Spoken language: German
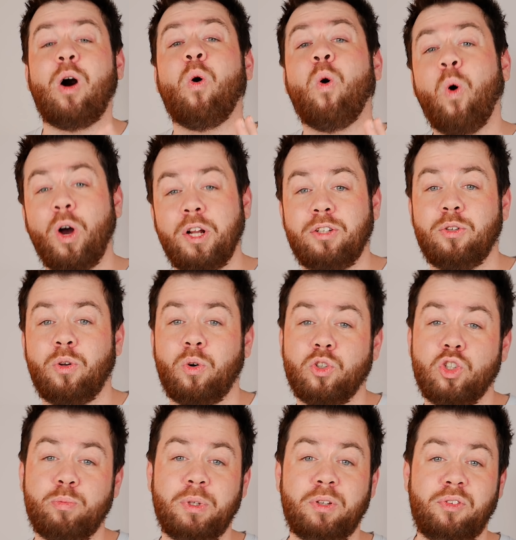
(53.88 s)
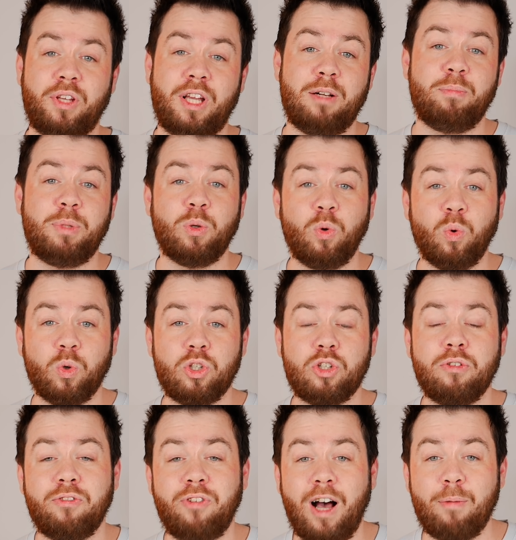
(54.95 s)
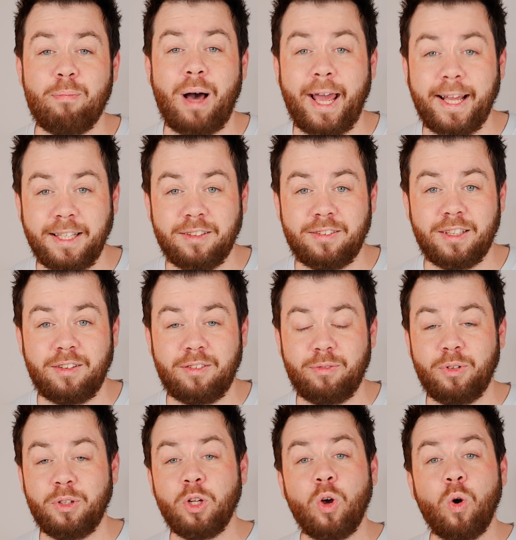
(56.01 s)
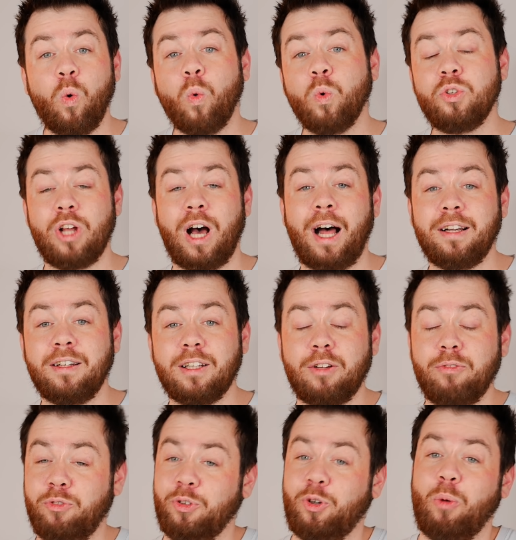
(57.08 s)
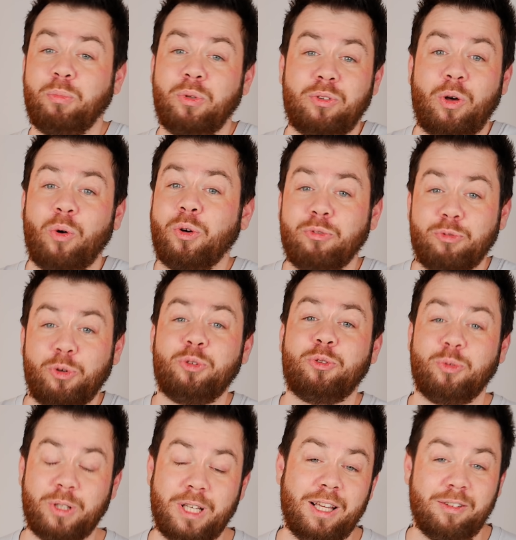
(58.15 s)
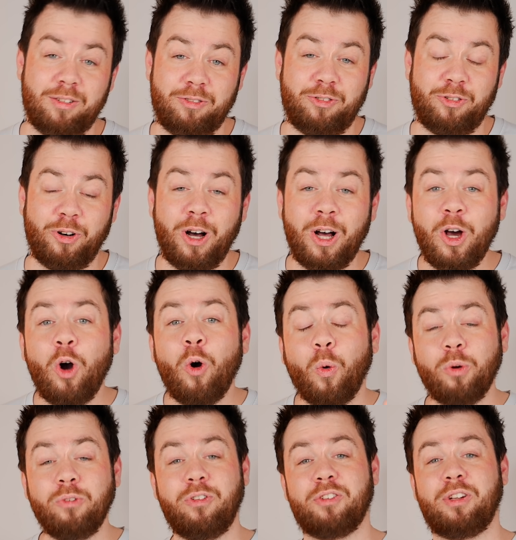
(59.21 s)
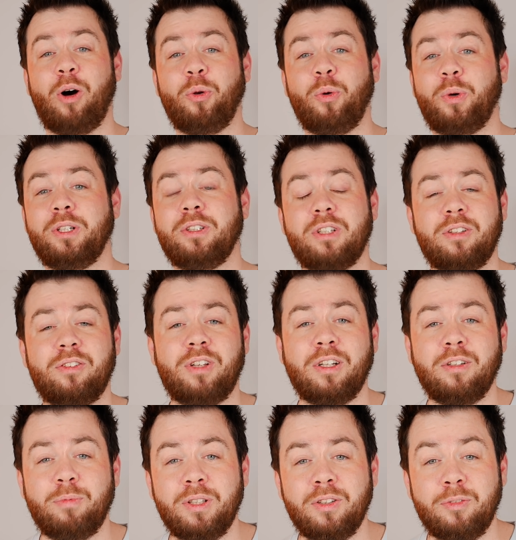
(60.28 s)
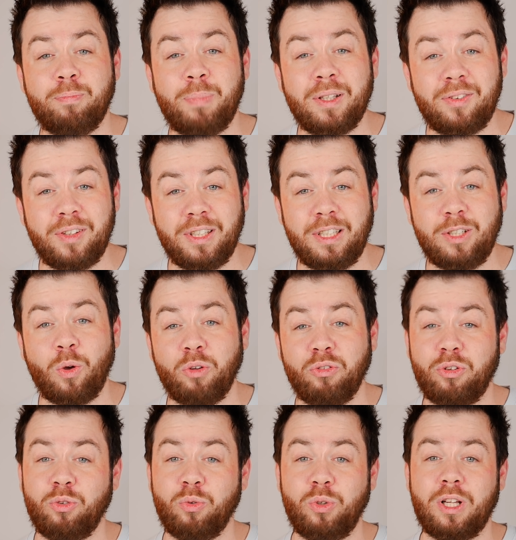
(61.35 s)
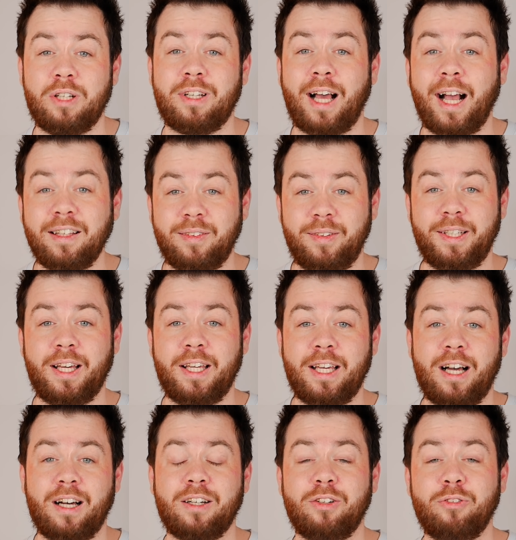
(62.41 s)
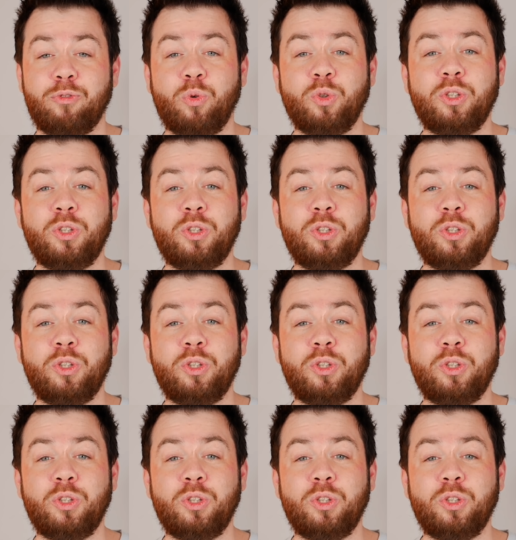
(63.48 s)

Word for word: auch heute noch in speziellen biologischen Farben eingesetzt wird, unter anderem kommt es auch in Wurst und Käse vor. Und was auch noch interessant ist, bis in die 1930er Jahre